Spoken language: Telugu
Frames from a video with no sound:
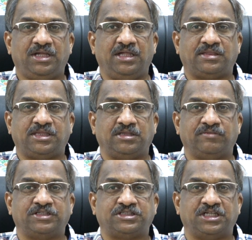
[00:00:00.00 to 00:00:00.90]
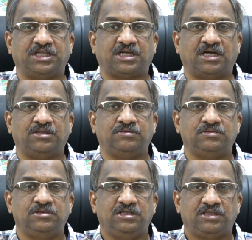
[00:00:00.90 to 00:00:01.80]
ఈ స్థితి వచ్చేది కాదు
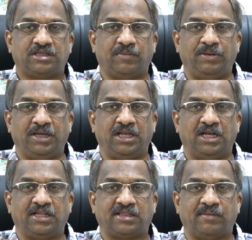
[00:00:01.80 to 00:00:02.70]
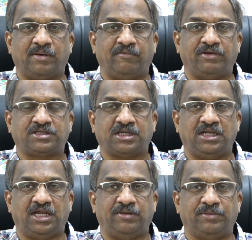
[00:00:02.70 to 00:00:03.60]
తబ్లీగ్ ఇలాంటి
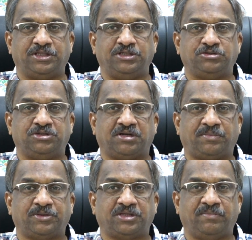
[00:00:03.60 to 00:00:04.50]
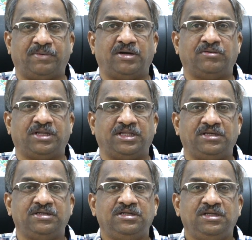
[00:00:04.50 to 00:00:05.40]
సమావేశాలను అనుమతించుండకపోతే
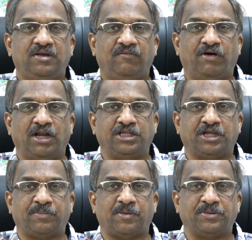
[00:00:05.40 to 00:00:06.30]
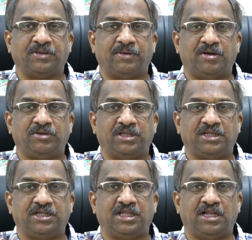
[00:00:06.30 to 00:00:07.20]
బాగుండేది వాళ్ళు జరపకపోతే బాగుండేది
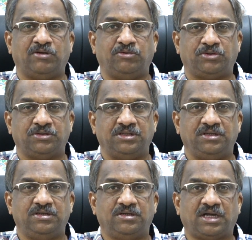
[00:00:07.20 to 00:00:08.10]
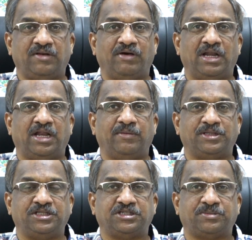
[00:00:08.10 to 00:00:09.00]
అన్నది ఇలాగ ఉంటుంది కానీ వాళ్ళు
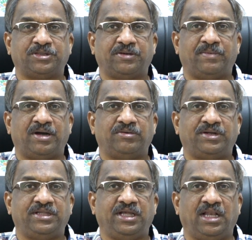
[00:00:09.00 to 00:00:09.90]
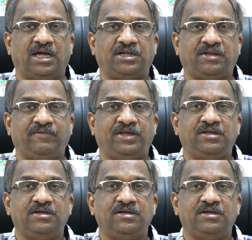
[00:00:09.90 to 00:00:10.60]
అనుమతించకపోతే బాగుండేది ఇలాంటివి